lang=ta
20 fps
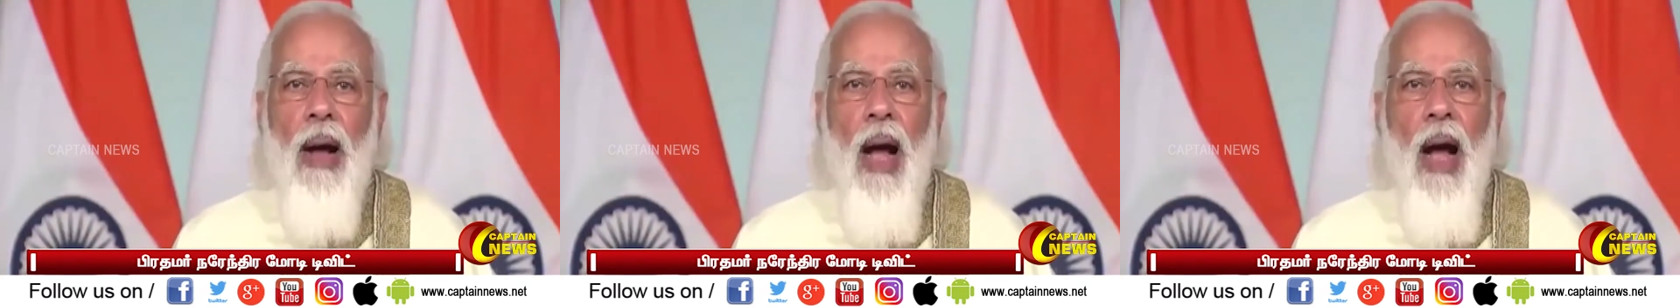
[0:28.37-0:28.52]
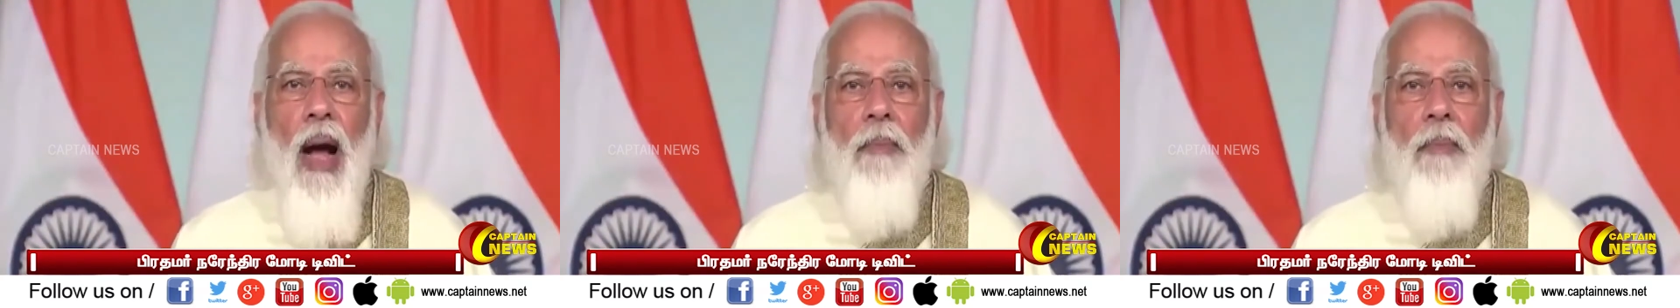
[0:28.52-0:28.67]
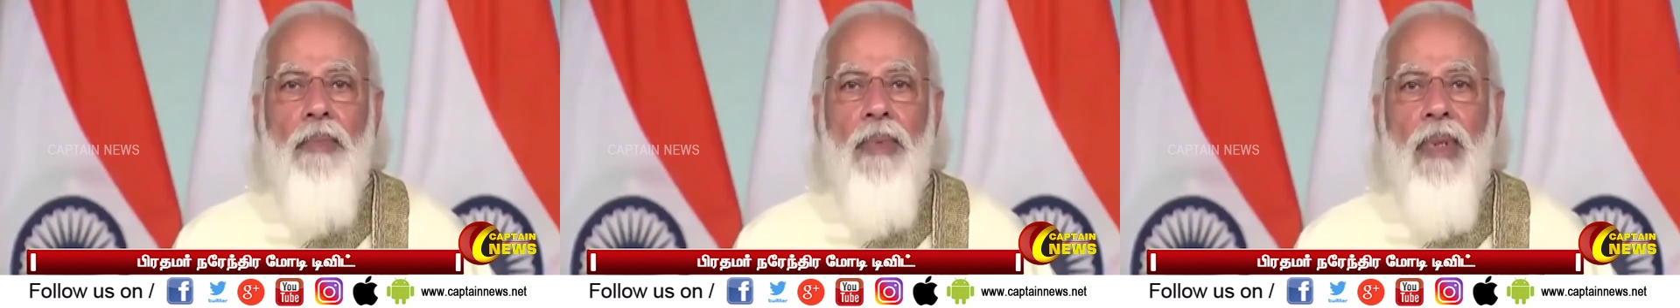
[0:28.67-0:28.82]

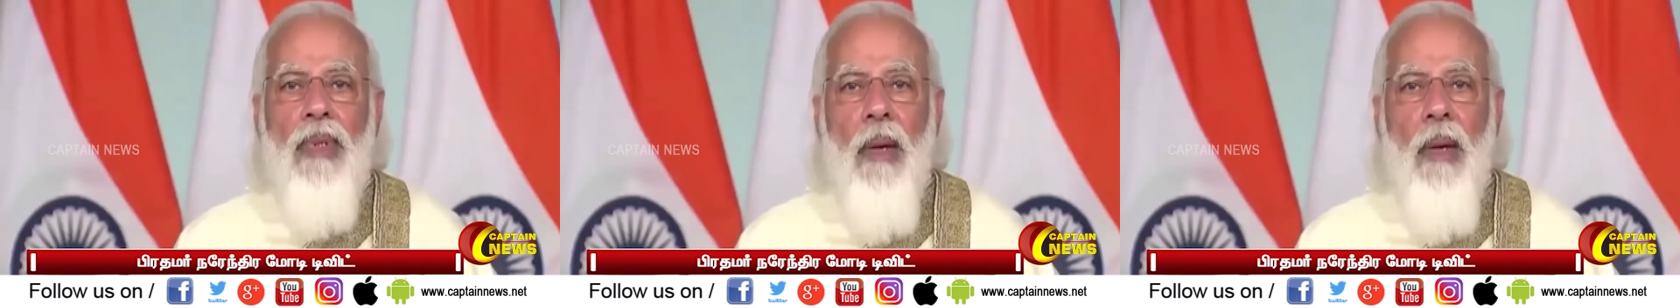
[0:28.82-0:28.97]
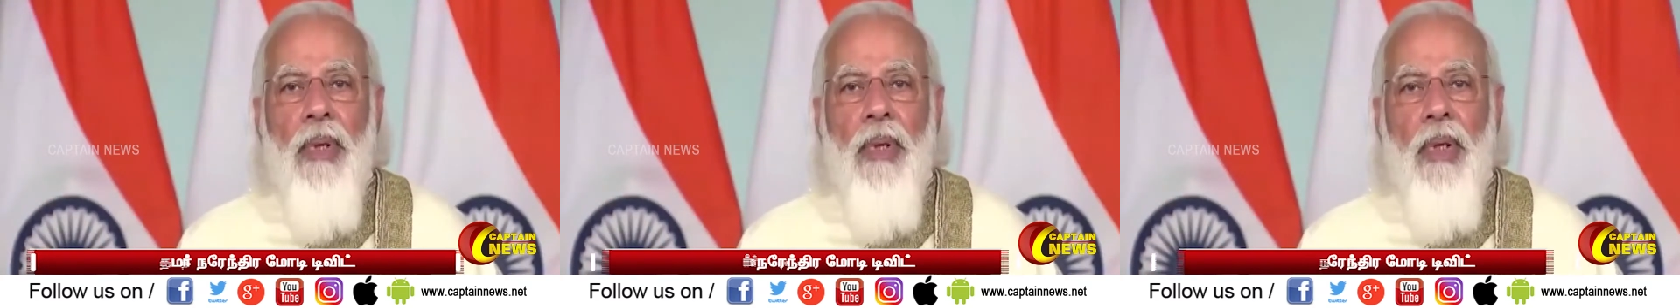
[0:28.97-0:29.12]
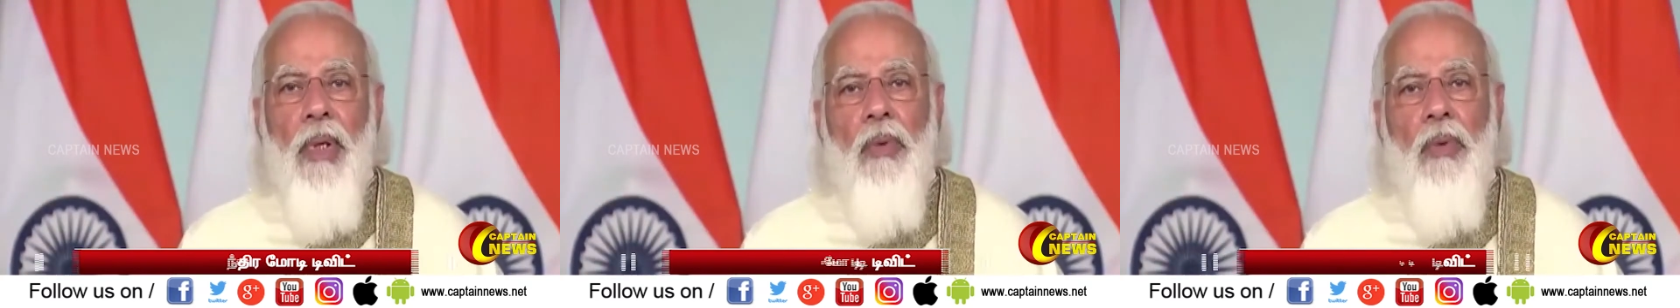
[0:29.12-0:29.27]
கொரோனா
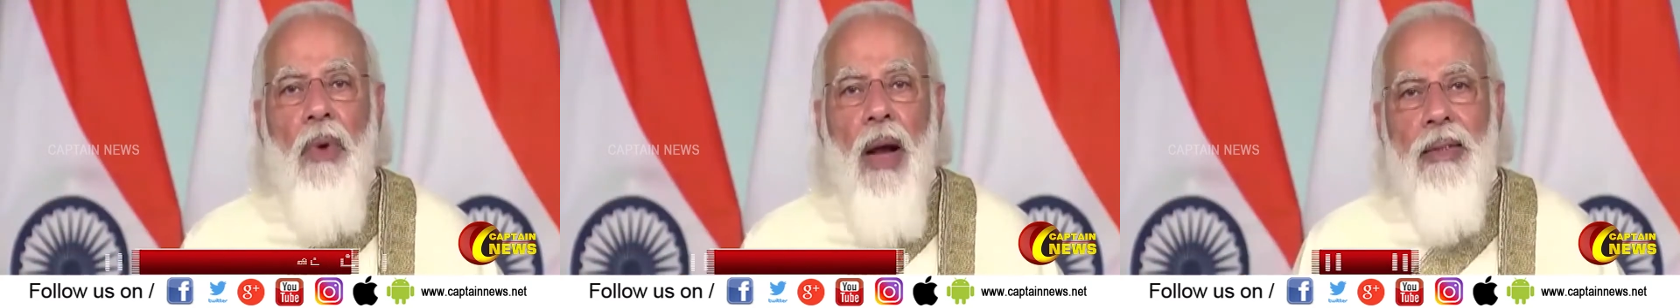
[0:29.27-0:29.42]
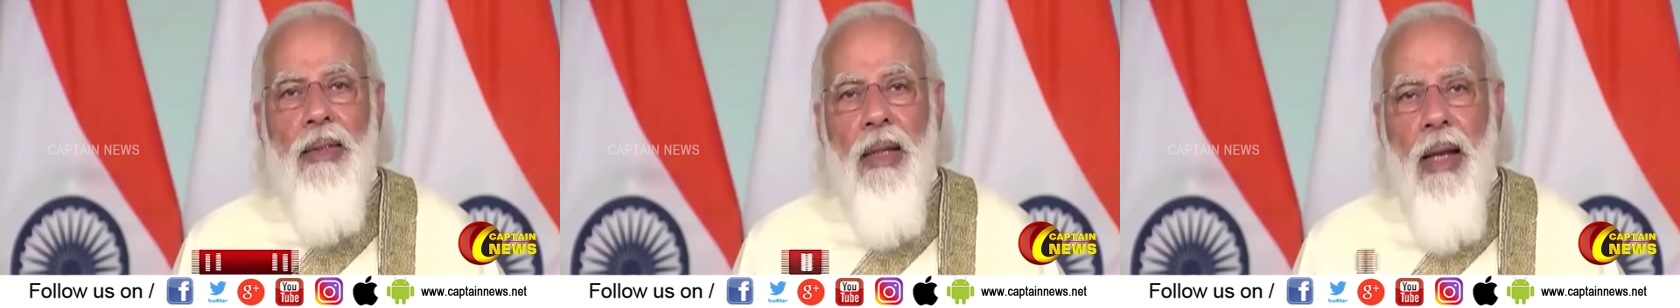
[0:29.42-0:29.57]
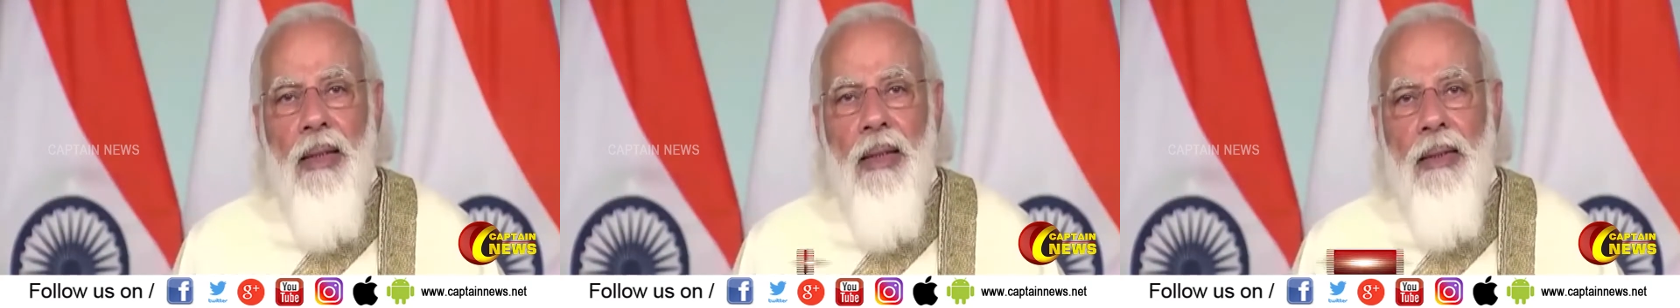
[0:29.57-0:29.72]
அச்சுறுத்தல்
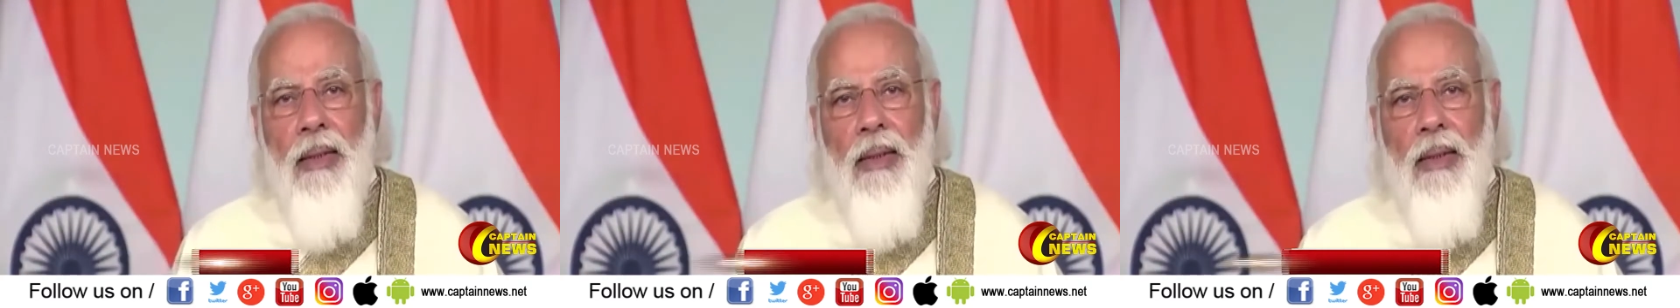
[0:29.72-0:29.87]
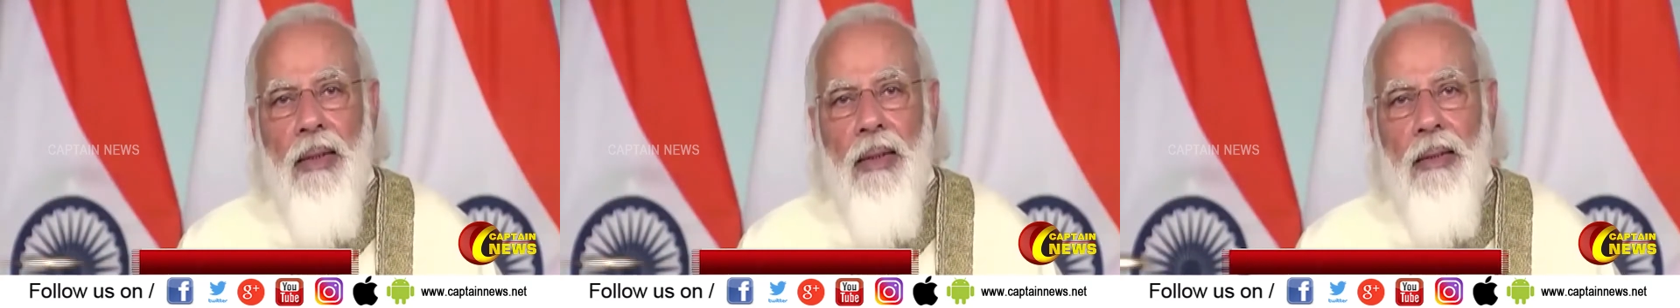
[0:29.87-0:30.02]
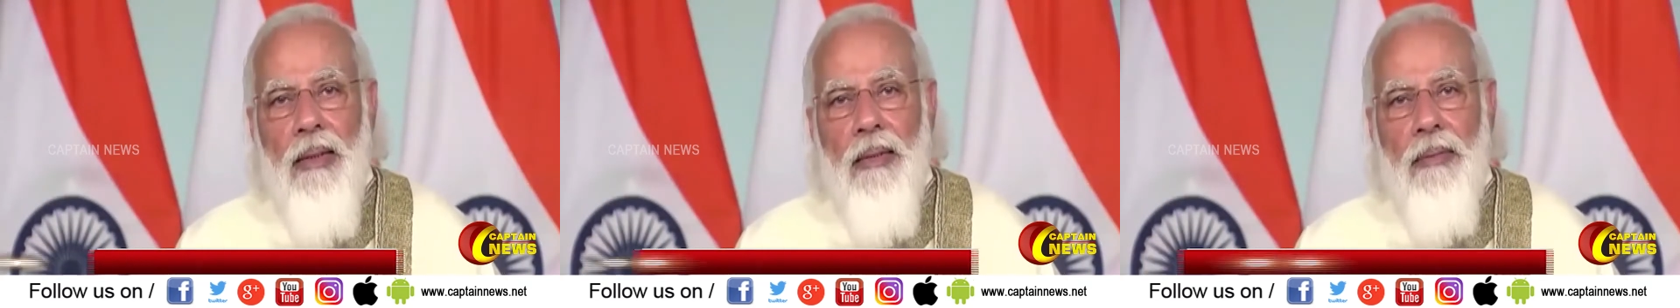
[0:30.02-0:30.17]

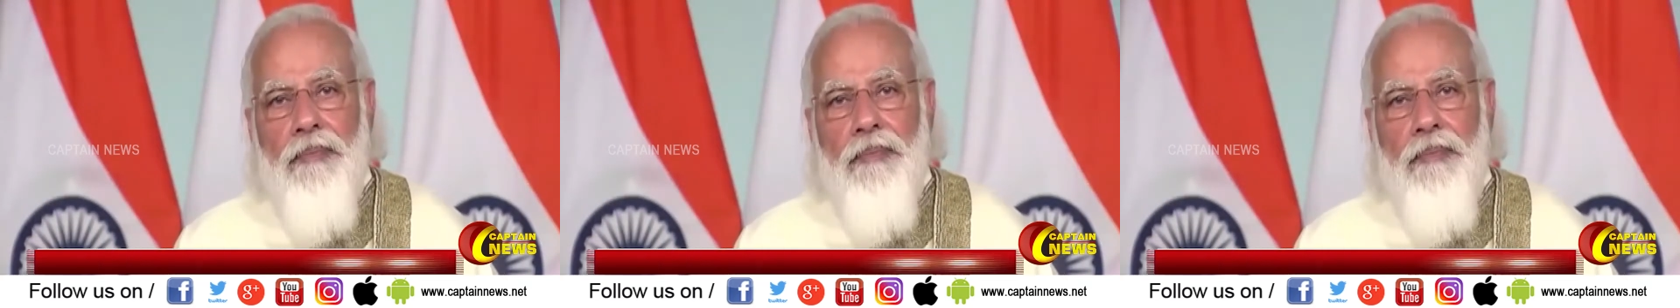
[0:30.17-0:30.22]
காரணமாக